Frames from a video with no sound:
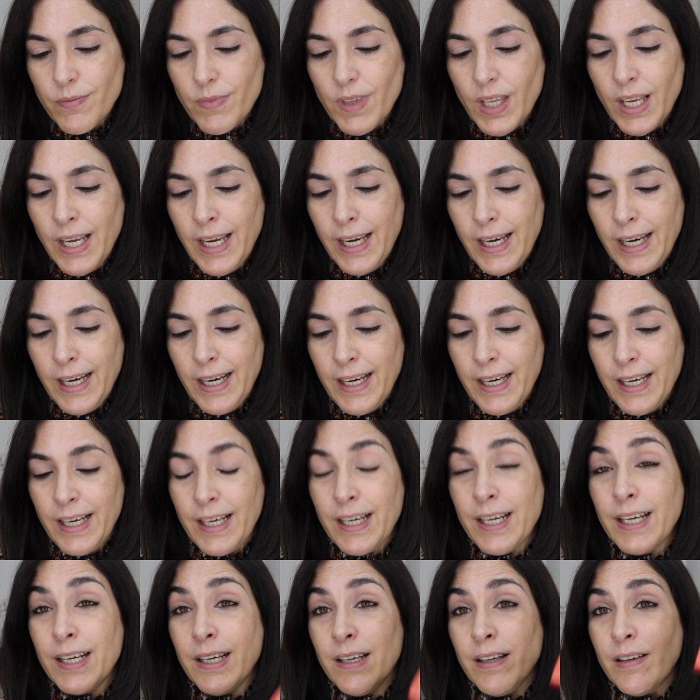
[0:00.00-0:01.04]

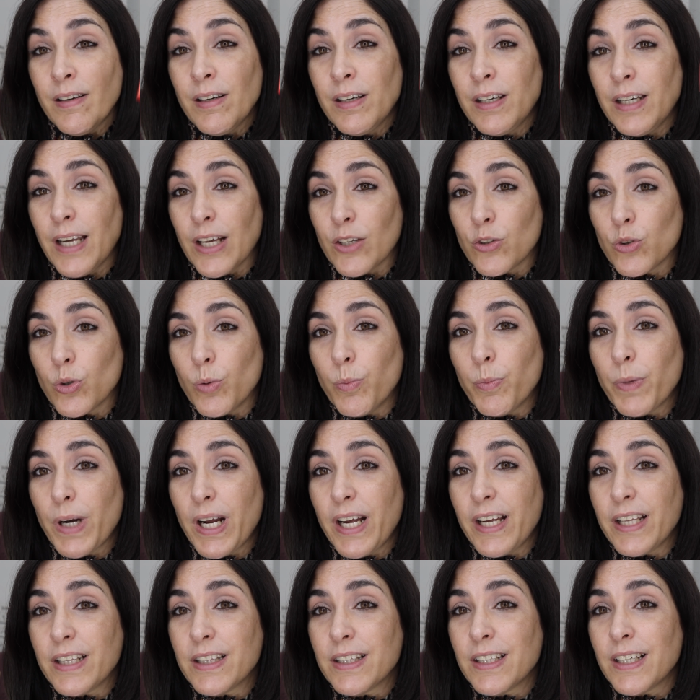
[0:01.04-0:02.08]
eh, la sombra
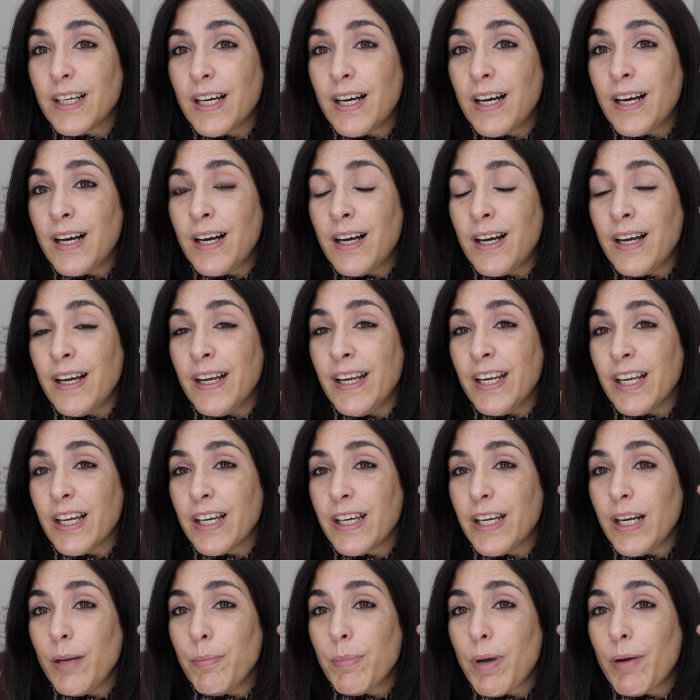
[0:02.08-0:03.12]
está en
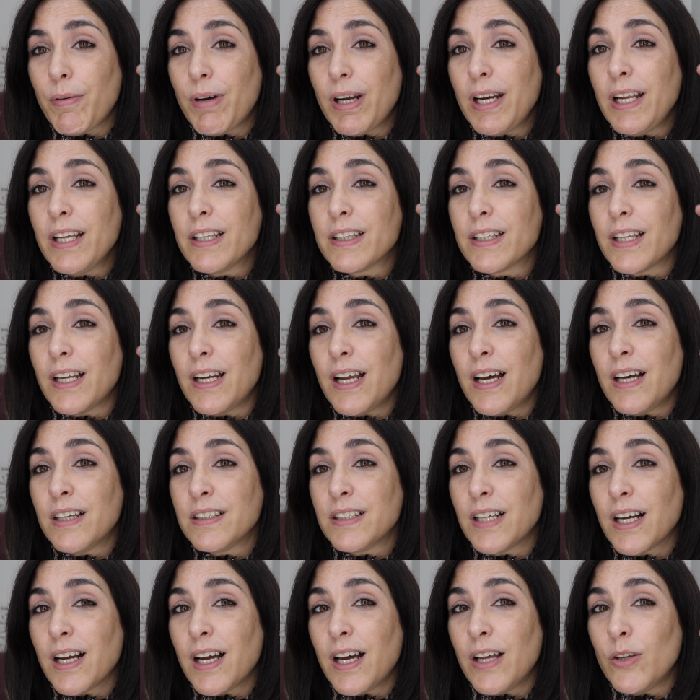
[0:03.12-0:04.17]
crema, ¿vale? Esta la ha
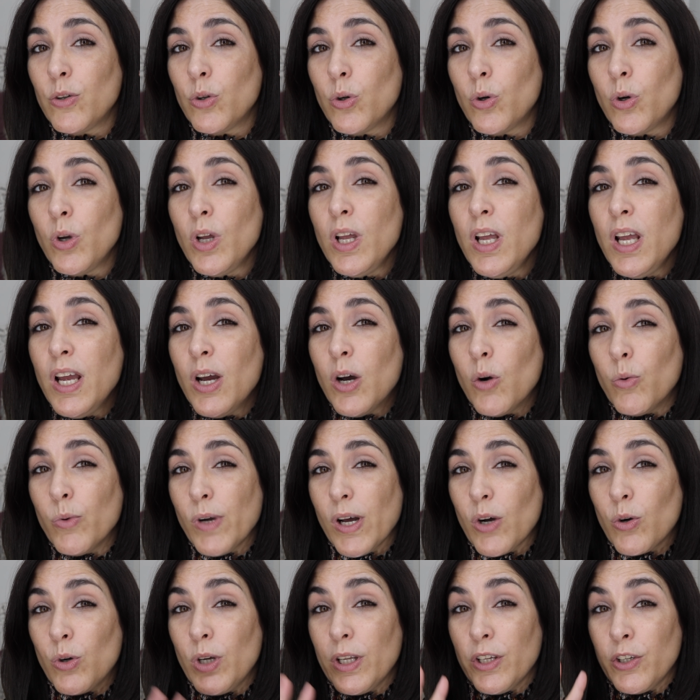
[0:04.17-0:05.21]
sacado una
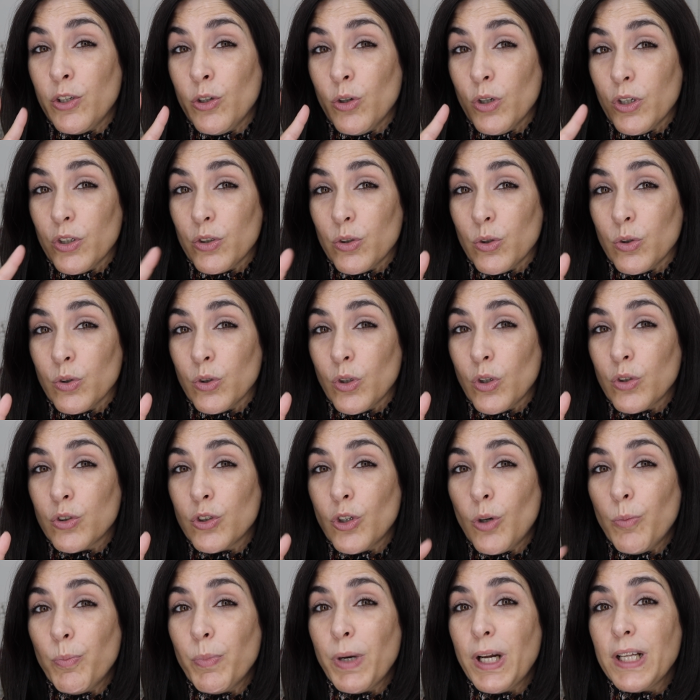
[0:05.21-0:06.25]
colección que son dos
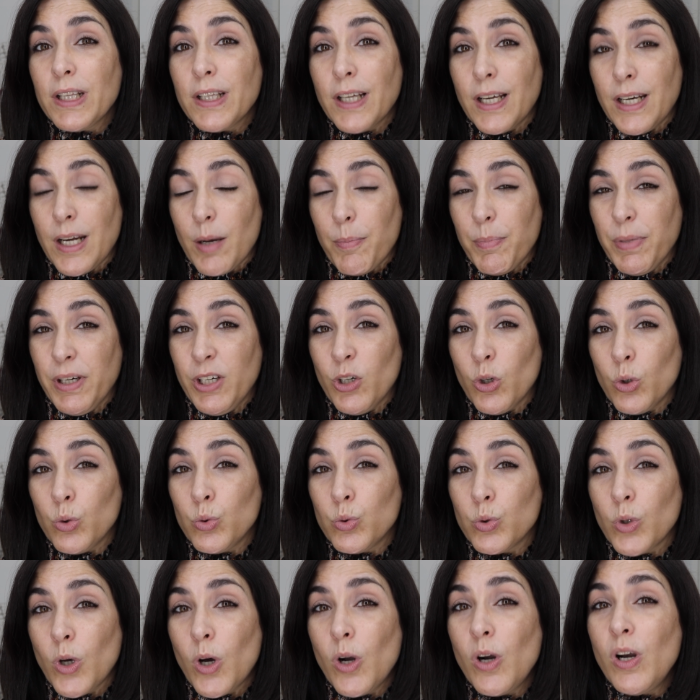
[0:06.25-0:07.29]
sombras, está la Pillow
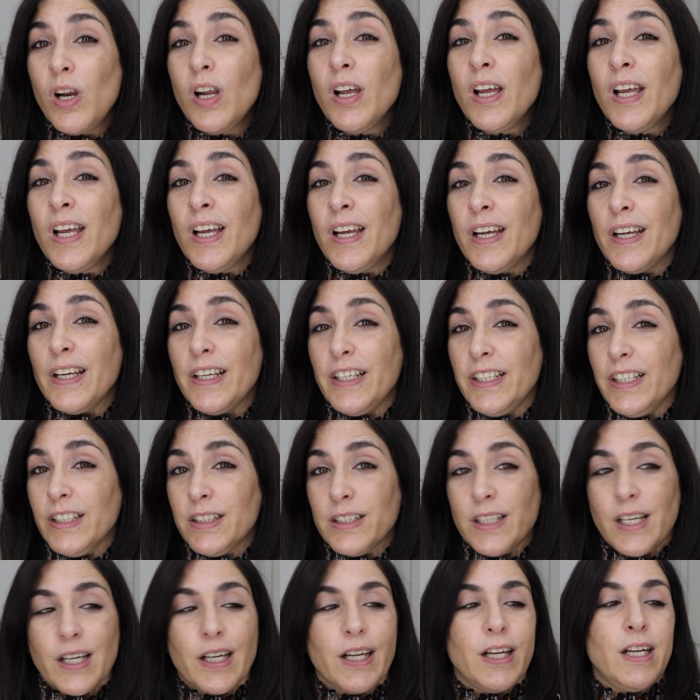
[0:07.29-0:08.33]
Tall y
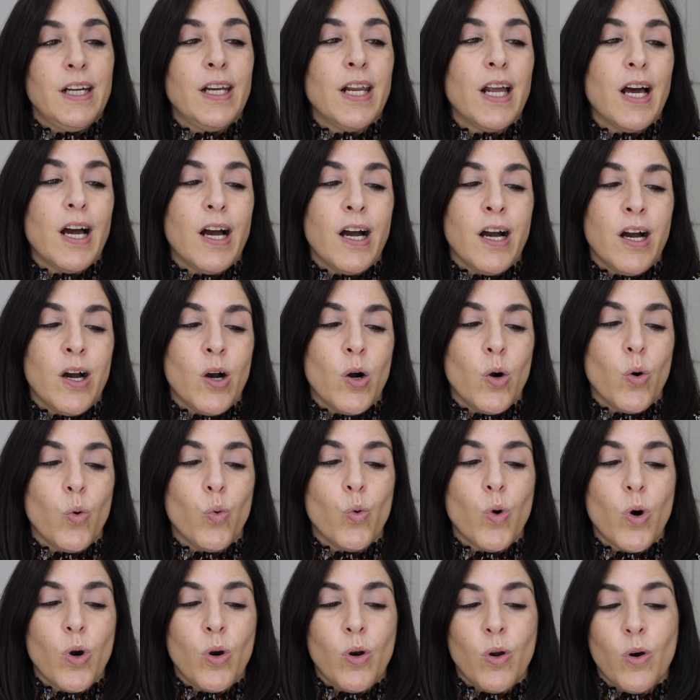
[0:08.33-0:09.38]
esta que es la
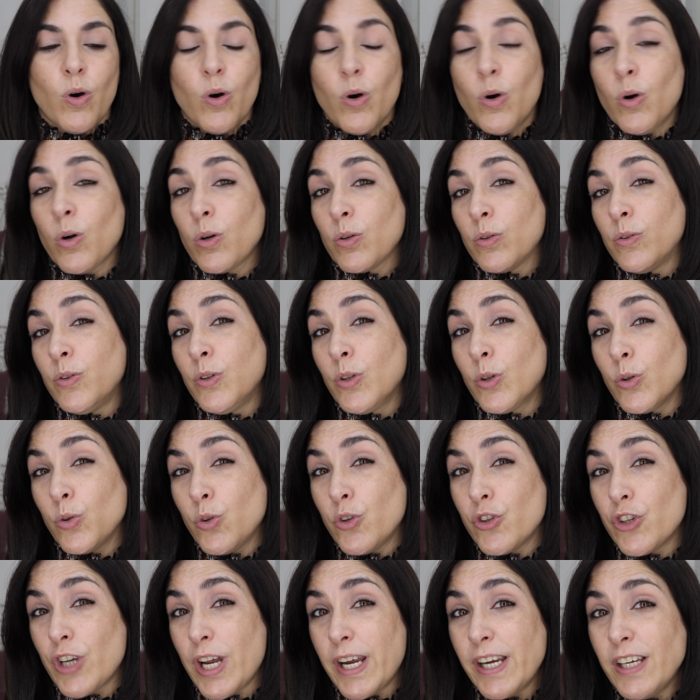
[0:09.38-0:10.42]
Wall of No
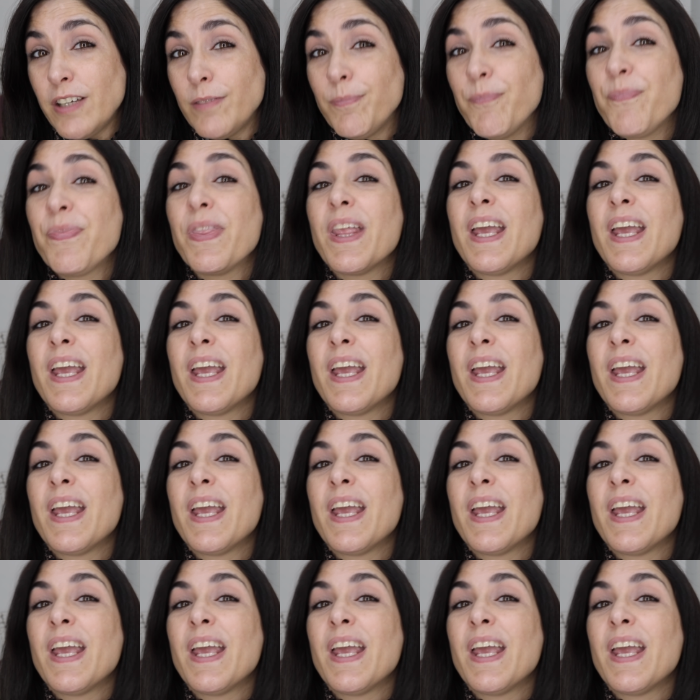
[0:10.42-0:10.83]
Shame